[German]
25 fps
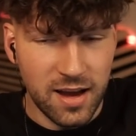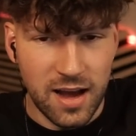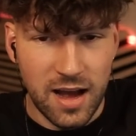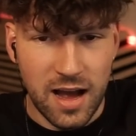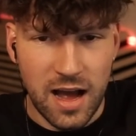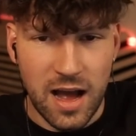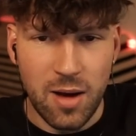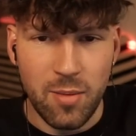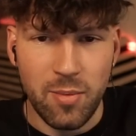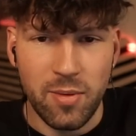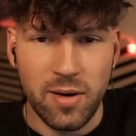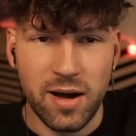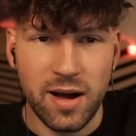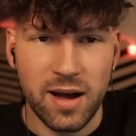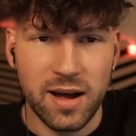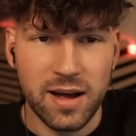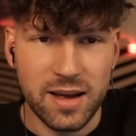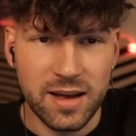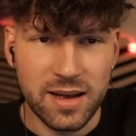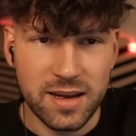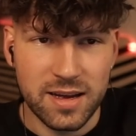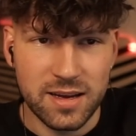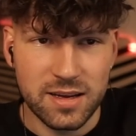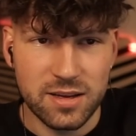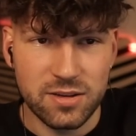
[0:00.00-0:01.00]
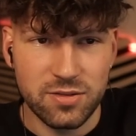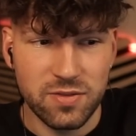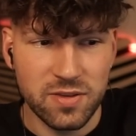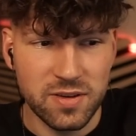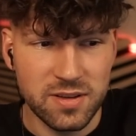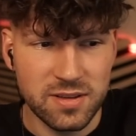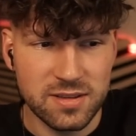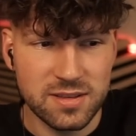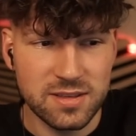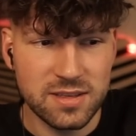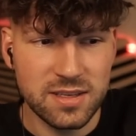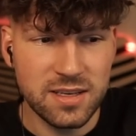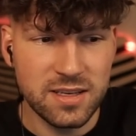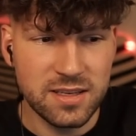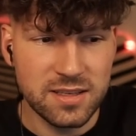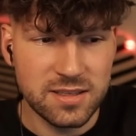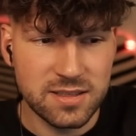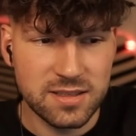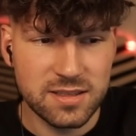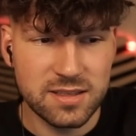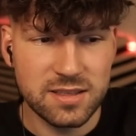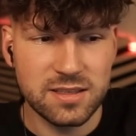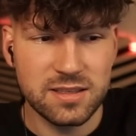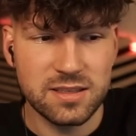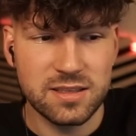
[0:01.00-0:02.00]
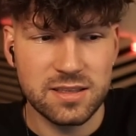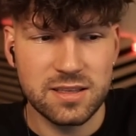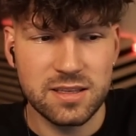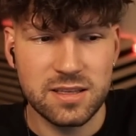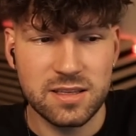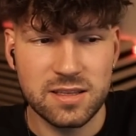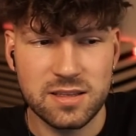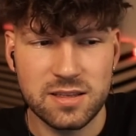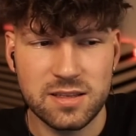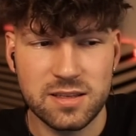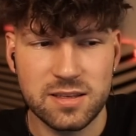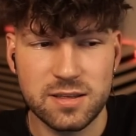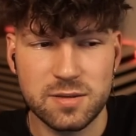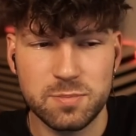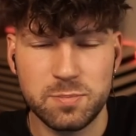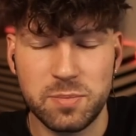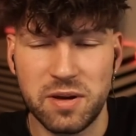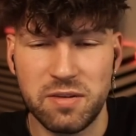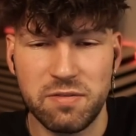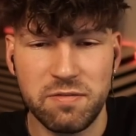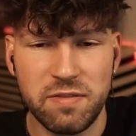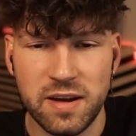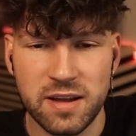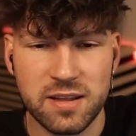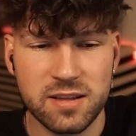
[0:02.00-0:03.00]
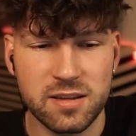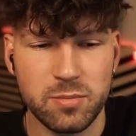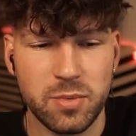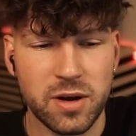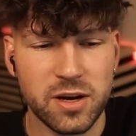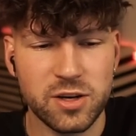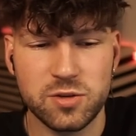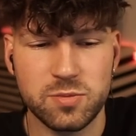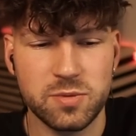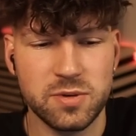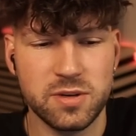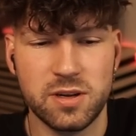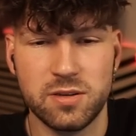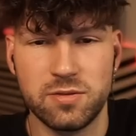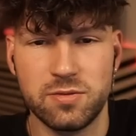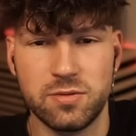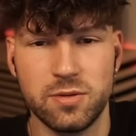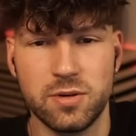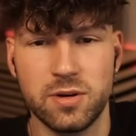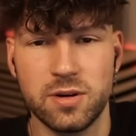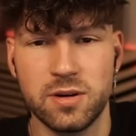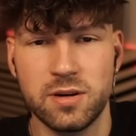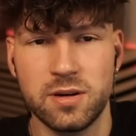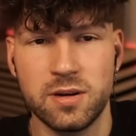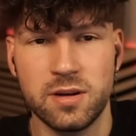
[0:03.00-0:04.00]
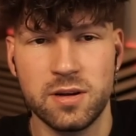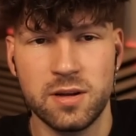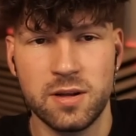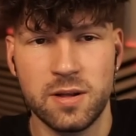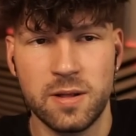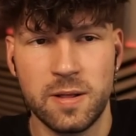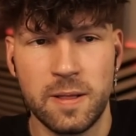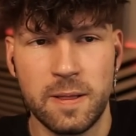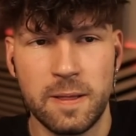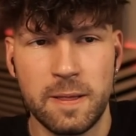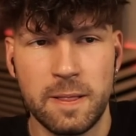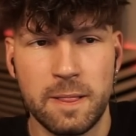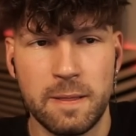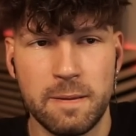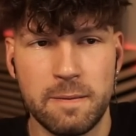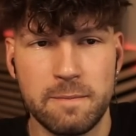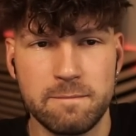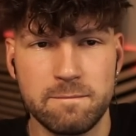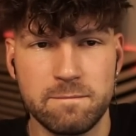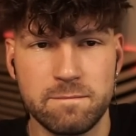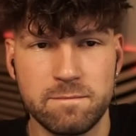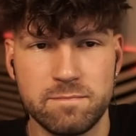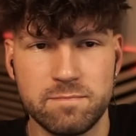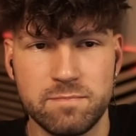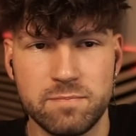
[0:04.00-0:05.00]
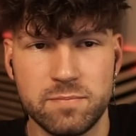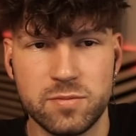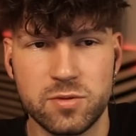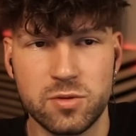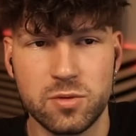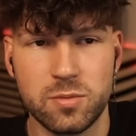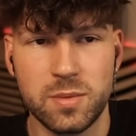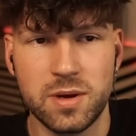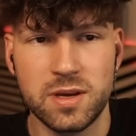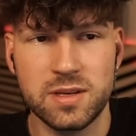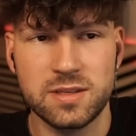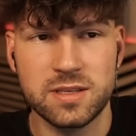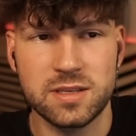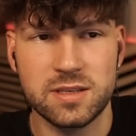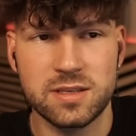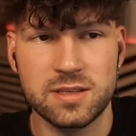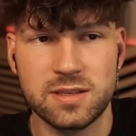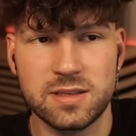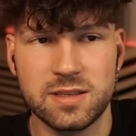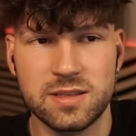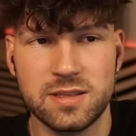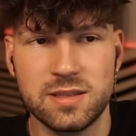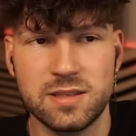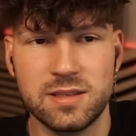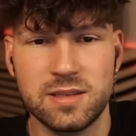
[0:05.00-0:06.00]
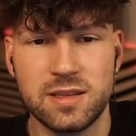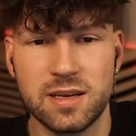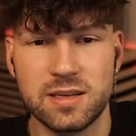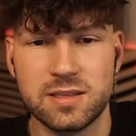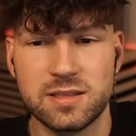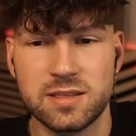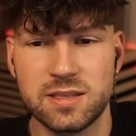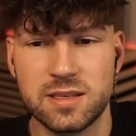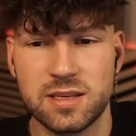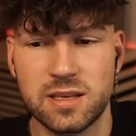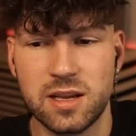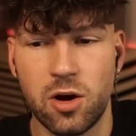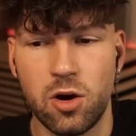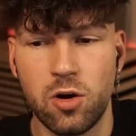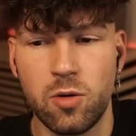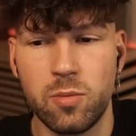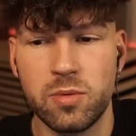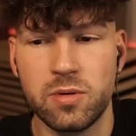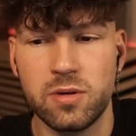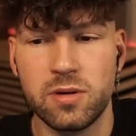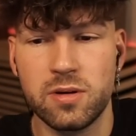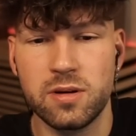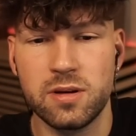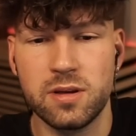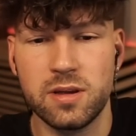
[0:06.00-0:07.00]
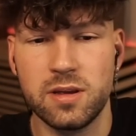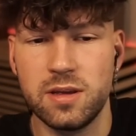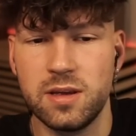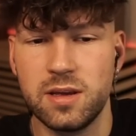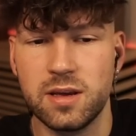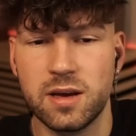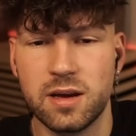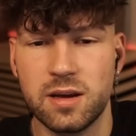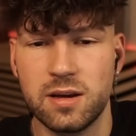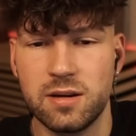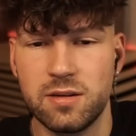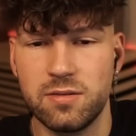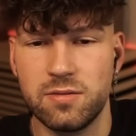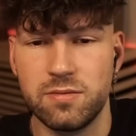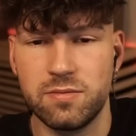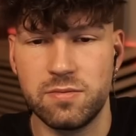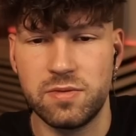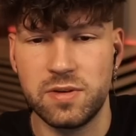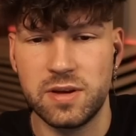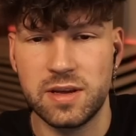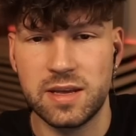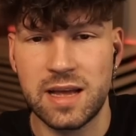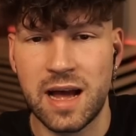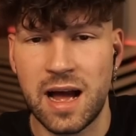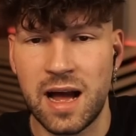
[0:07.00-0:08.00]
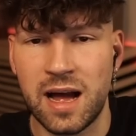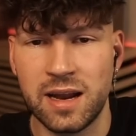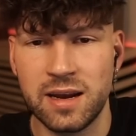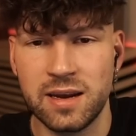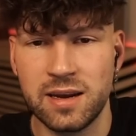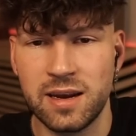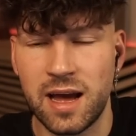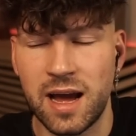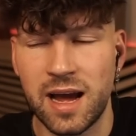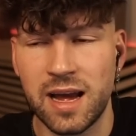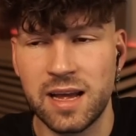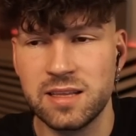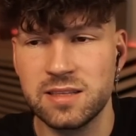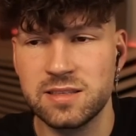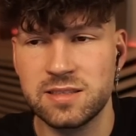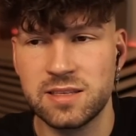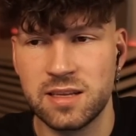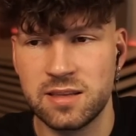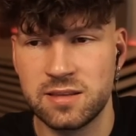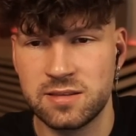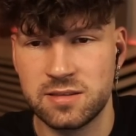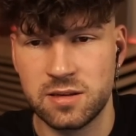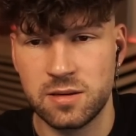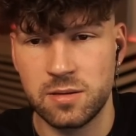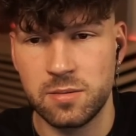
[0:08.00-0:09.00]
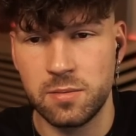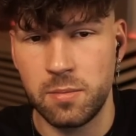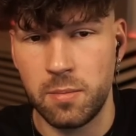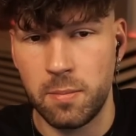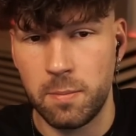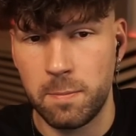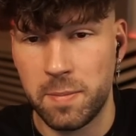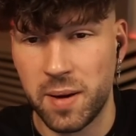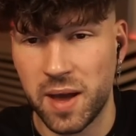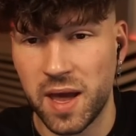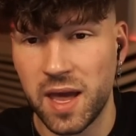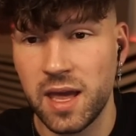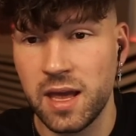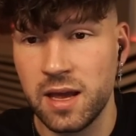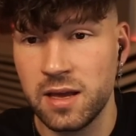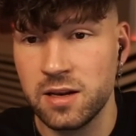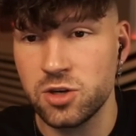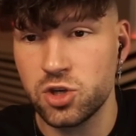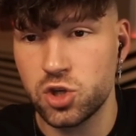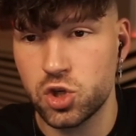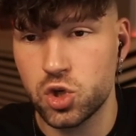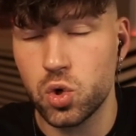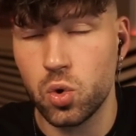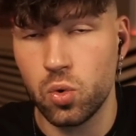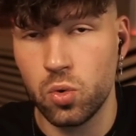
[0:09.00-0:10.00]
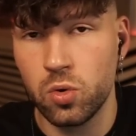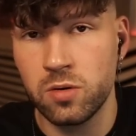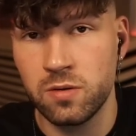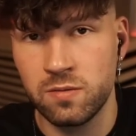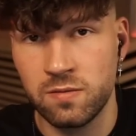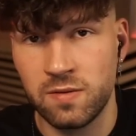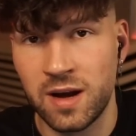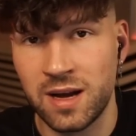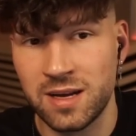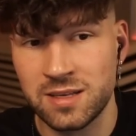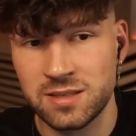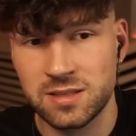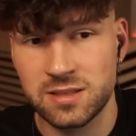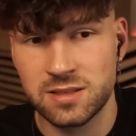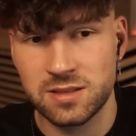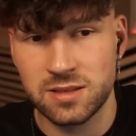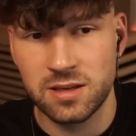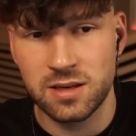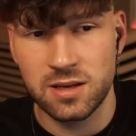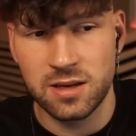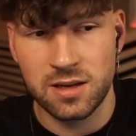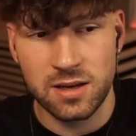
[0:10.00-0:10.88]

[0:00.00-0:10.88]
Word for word: Aber ich finde, die ist das perfekte Beispiel dafür. So mäßig, dass ich glaube, ihre veganen Einsätze bringen schon was.